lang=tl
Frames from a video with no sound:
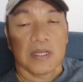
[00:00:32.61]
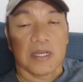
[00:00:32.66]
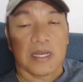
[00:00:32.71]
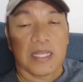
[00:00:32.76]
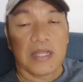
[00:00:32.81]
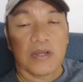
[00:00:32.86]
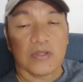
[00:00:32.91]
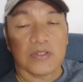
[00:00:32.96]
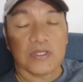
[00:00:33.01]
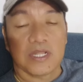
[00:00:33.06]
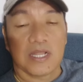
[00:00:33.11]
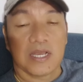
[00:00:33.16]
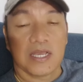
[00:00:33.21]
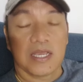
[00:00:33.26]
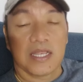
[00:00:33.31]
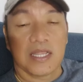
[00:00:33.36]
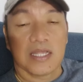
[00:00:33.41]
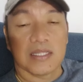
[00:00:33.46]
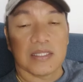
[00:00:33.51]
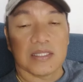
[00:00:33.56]
Kani ko sila ang
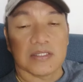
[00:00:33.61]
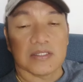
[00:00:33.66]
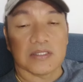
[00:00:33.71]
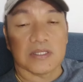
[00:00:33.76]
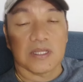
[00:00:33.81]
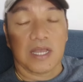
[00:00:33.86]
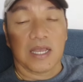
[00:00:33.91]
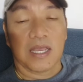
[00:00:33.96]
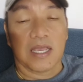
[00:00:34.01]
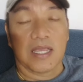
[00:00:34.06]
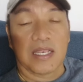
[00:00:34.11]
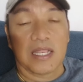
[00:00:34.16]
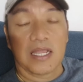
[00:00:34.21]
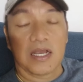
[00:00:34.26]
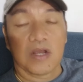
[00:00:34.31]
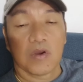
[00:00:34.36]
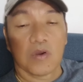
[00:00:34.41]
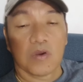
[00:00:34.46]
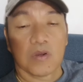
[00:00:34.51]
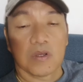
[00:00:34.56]
ilang ang
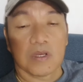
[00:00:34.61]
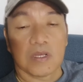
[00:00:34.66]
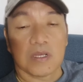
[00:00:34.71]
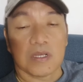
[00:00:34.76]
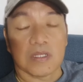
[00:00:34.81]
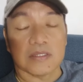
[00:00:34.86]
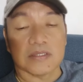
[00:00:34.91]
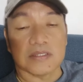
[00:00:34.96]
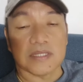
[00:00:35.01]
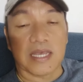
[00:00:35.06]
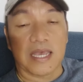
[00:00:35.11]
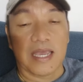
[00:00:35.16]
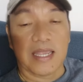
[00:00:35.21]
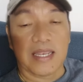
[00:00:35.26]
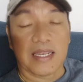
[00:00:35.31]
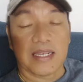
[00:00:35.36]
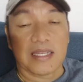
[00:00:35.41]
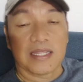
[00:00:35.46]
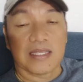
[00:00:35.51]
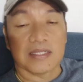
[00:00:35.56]
ilang
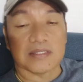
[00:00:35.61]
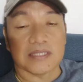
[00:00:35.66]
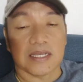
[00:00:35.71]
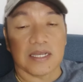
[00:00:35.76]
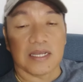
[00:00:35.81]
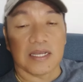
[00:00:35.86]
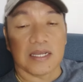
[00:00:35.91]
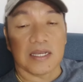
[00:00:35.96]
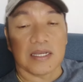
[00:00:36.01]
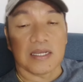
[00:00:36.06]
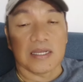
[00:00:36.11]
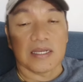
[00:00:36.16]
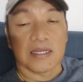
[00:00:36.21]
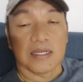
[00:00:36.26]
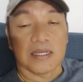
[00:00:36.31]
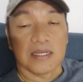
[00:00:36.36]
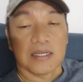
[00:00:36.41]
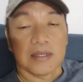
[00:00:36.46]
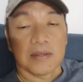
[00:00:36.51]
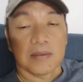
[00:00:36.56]
style ano sa
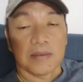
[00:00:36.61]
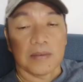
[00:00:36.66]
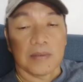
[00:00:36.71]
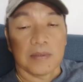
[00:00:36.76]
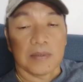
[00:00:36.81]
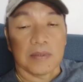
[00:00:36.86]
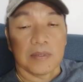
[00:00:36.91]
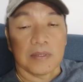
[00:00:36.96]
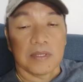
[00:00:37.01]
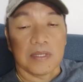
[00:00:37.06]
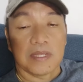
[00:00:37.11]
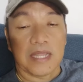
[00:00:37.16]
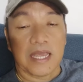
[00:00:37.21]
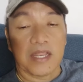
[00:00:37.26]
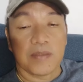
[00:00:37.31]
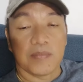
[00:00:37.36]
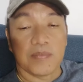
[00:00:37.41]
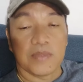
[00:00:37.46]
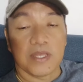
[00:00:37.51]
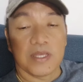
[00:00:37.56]

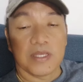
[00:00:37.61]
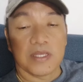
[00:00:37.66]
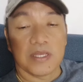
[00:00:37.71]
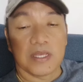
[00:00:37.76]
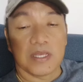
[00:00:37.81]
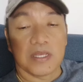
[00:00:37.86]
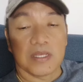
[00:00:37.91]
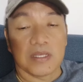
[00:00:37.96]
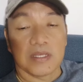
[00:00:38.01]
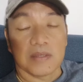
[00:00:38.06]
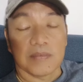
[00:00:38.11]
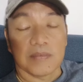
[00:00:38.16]
line of thinking.